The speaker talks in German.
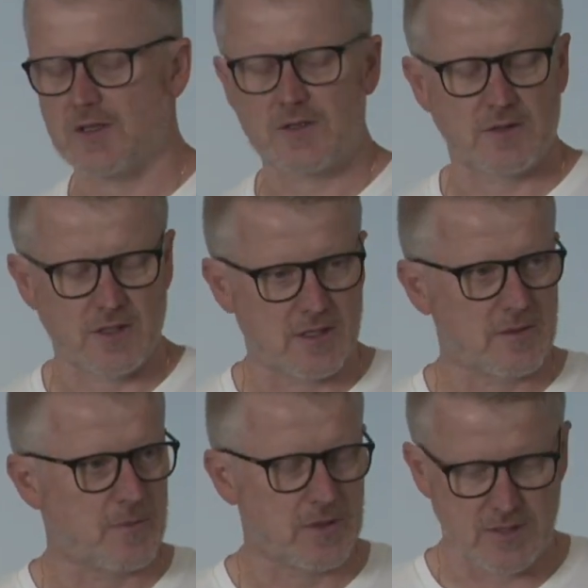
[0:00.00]
dort. Und
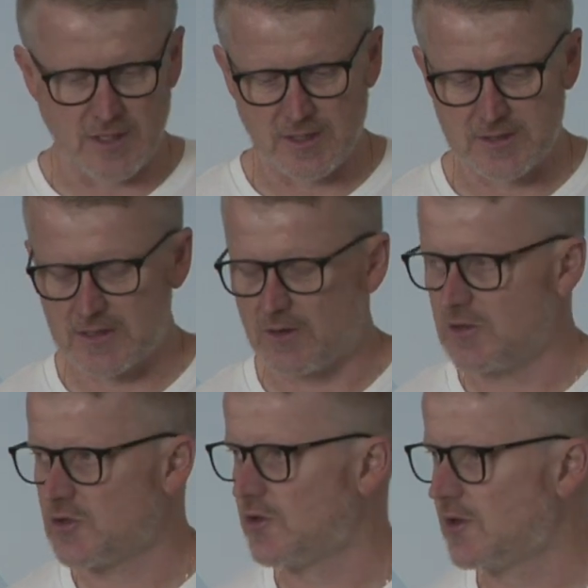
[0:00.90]
ich bin sicher, dass das auch
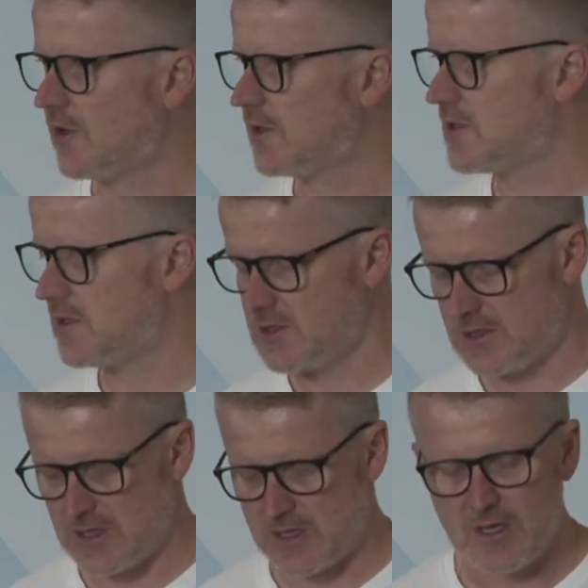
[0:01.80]
ein schöner
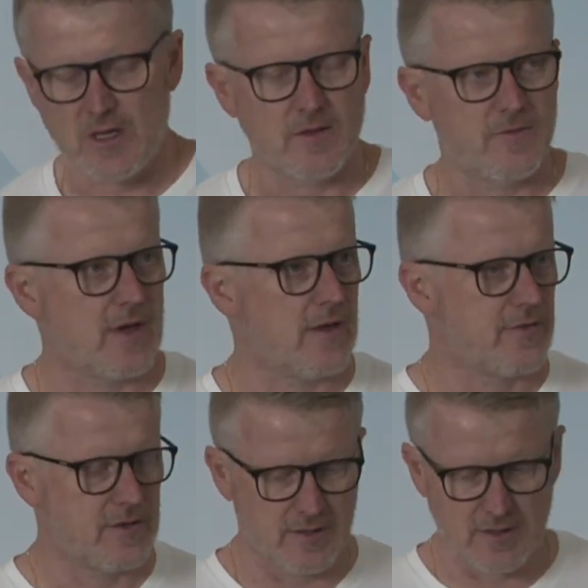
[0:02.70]
Gottesdienst hier war
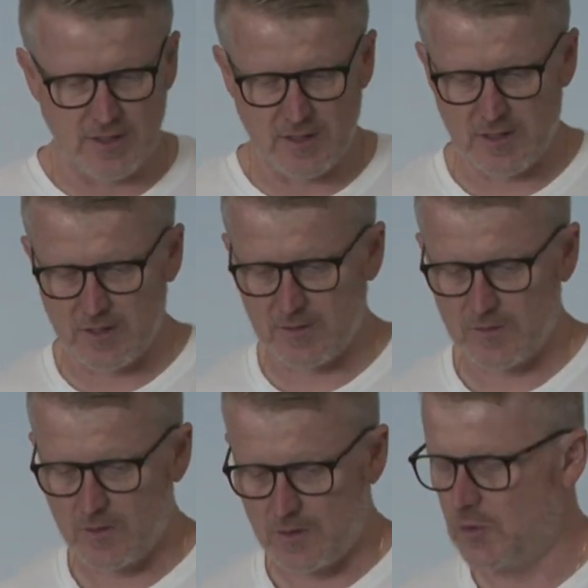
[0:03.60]
für die, die hier
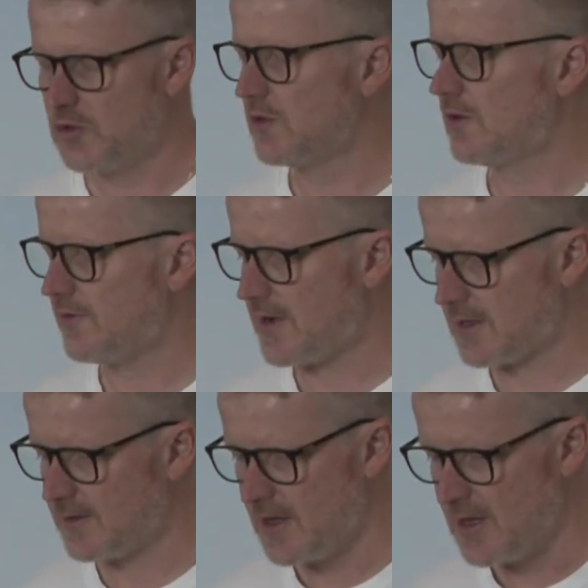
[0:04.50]
in München noch
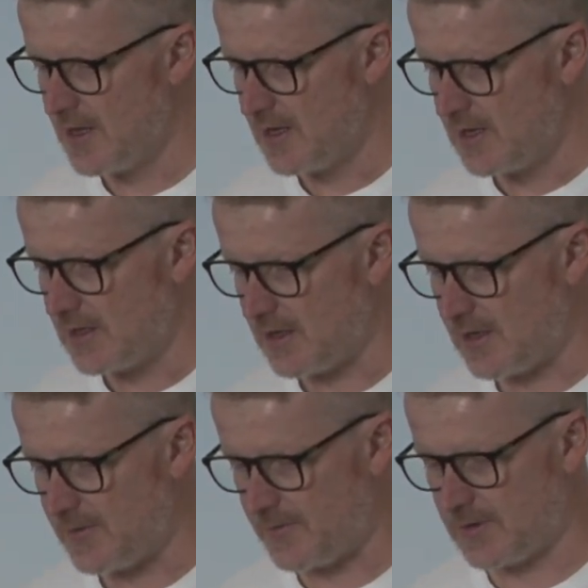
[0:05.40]
waren.
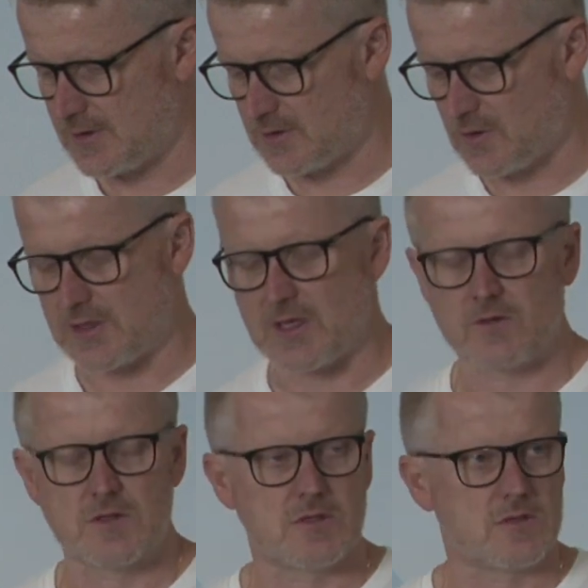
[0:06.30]
Ja, und Gott
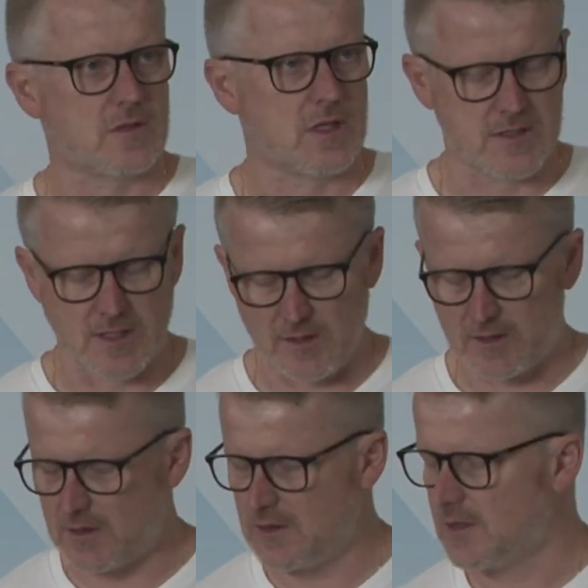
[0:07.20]
hat uns
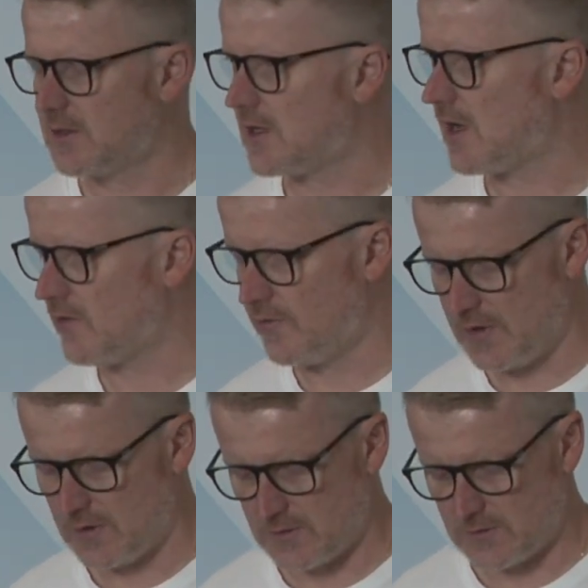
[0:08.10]
gesegnet, da wo
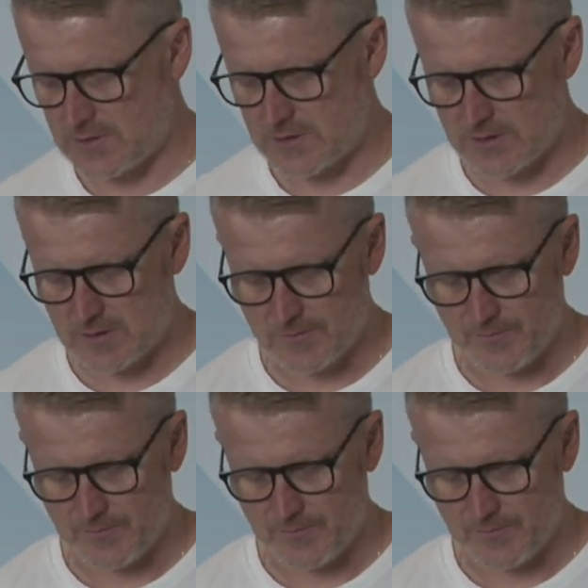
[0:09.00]
wir uns,